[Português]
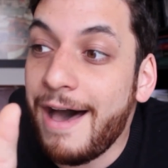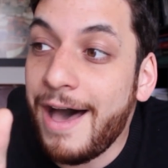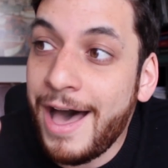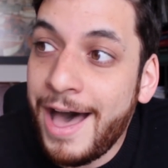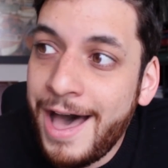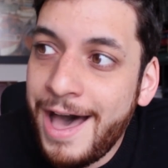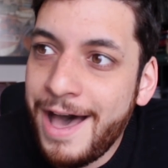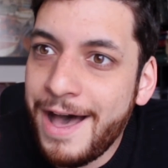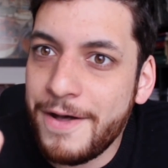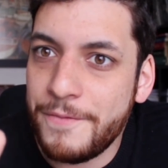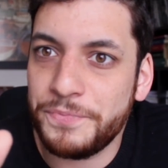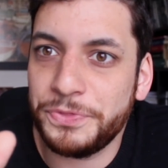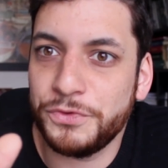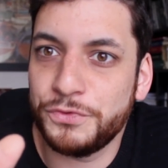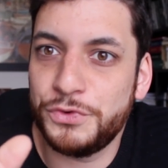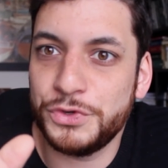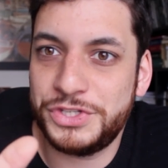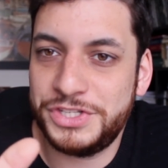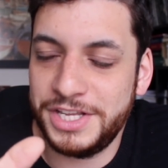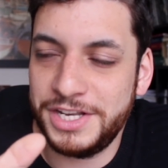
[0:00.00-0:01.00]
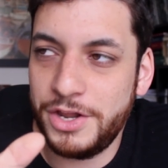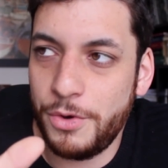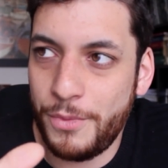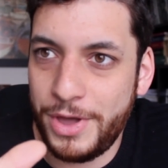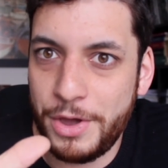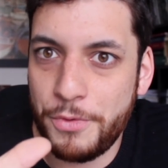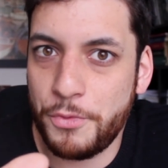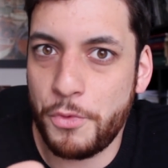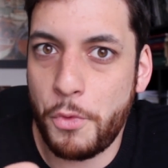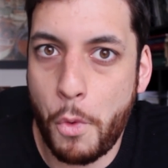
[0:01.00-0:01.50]
Ah, você
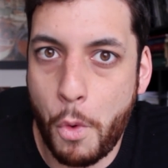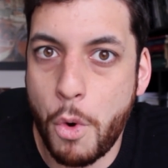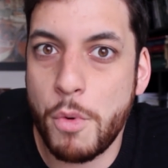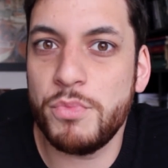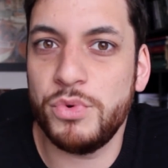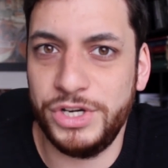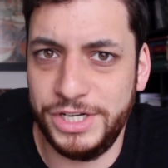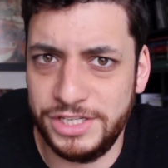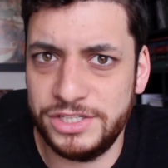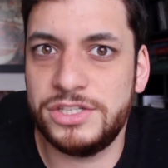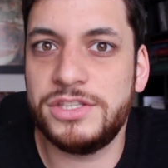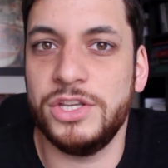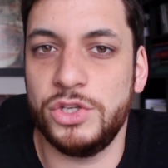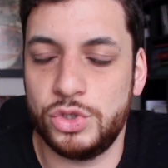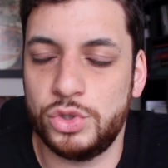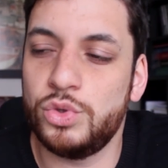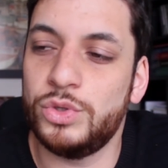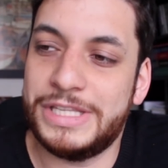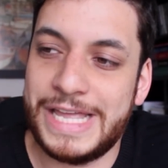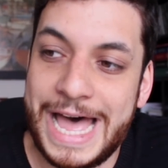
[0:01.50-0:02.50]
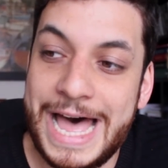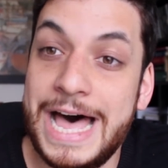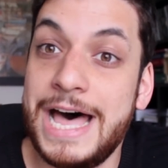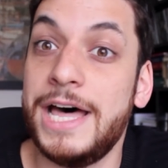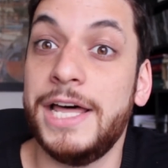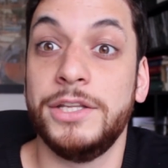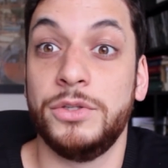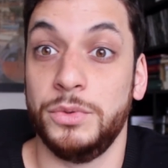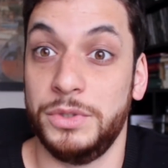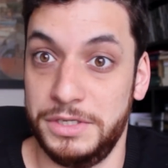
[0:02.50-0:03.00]
não é um comunista
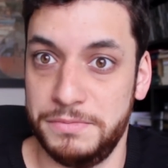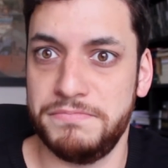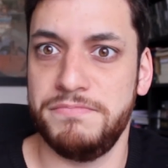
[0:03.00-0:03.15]
estudado e